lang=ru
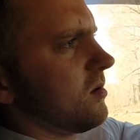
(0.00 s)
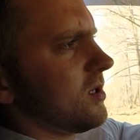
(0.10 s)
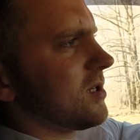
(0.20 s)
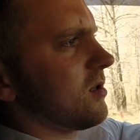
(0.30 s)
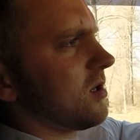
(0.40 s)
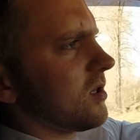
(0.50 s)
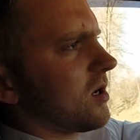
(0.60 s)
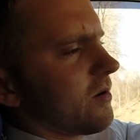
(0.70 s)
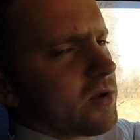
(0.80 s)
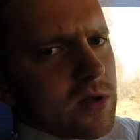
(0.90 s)
если ты
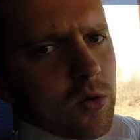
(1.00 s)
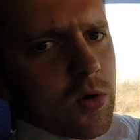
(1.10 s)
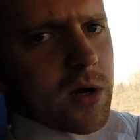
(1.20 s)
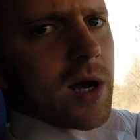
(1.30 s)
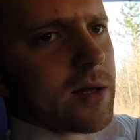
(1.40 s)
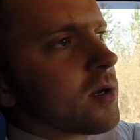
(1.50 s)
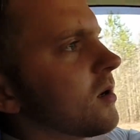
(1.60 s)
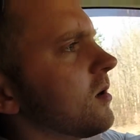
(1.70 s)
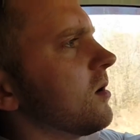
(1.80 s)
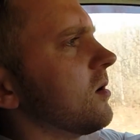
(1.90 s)
откровенный хулиган,
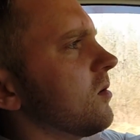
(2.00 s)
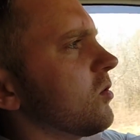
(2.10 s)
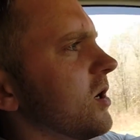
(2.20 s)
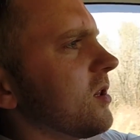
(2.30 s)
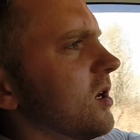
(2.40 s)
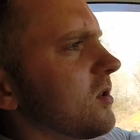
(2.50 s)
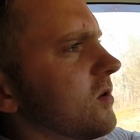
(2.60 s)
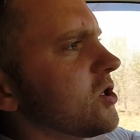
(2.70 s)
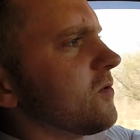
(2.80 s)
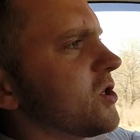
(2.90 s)
у тебя до
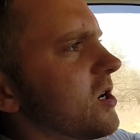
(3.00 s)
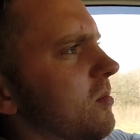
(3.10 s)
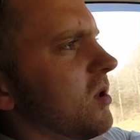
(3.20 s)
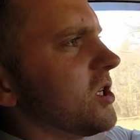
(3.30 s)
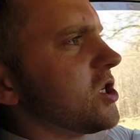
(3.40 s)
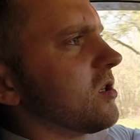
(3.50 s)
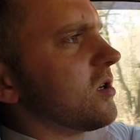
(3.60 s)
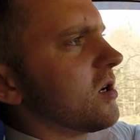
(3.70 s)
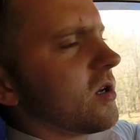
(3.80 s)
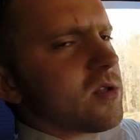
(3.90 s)
этого еще вчера была
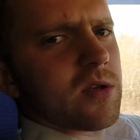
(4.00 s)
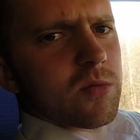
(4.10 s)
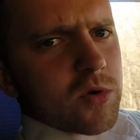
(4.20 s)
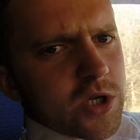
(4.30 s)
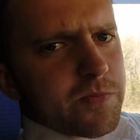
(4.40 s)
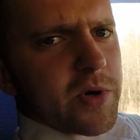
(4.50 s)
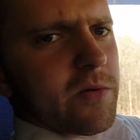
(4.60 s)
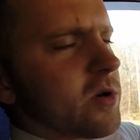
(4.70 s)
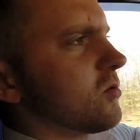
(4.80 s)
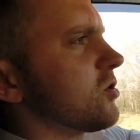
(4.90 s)
четырка, и ты не можешь
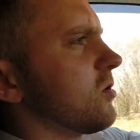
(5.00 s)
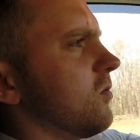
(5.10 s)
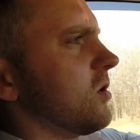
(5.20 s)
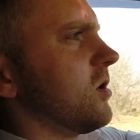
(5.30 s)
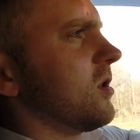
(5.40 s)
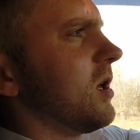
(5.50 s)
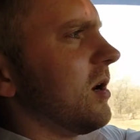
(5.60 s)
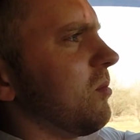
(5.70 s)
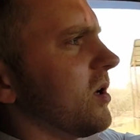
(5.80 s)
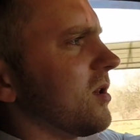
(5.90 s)
привыкнуть, что вот тебе
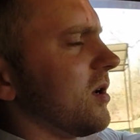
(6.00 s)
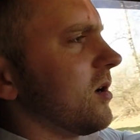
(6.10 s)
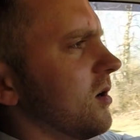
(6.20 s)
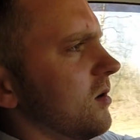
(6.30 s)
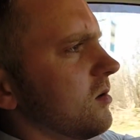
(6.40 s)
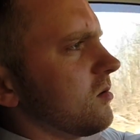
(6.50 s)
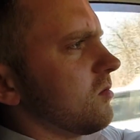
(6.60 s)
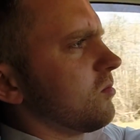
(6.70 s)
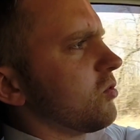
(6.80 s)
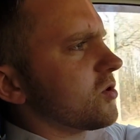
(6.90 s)
дали Бентли,
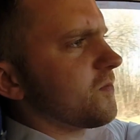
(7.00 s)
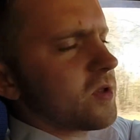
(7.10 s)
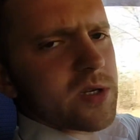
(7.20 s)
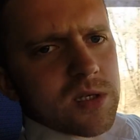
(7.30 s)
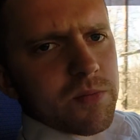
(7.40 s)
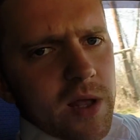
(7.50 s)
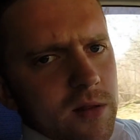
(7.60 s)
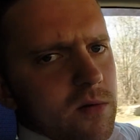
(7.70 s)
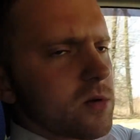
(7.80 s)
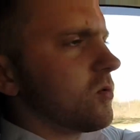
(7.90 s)
ну, будешь в
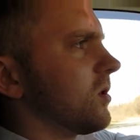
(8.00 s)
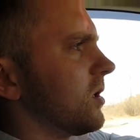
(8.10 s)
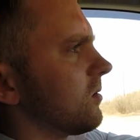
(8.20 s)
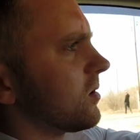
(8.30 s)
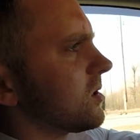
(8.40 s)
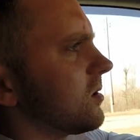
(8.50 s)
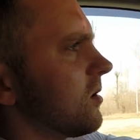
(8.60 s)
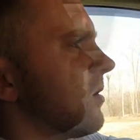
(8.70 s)
35, наверное, укладываться.